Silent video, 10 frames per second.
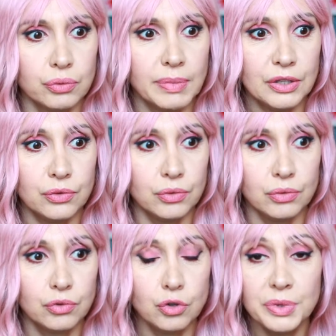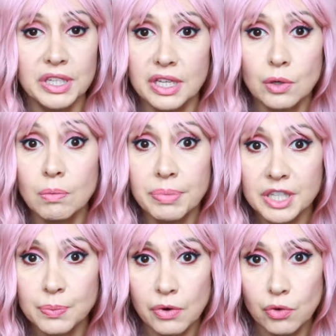bah, de, dominer
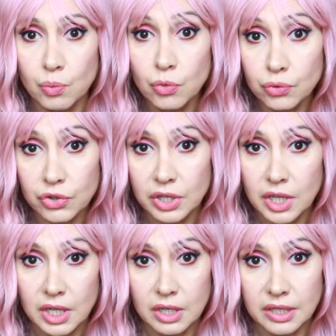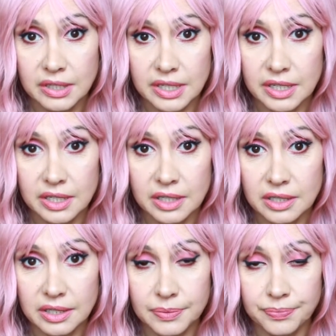complètement le monde
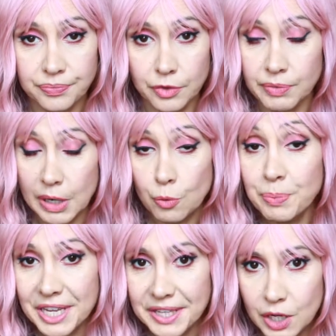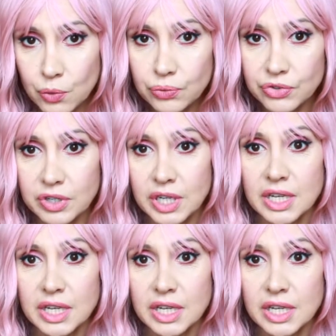des. Bah, le pays des contes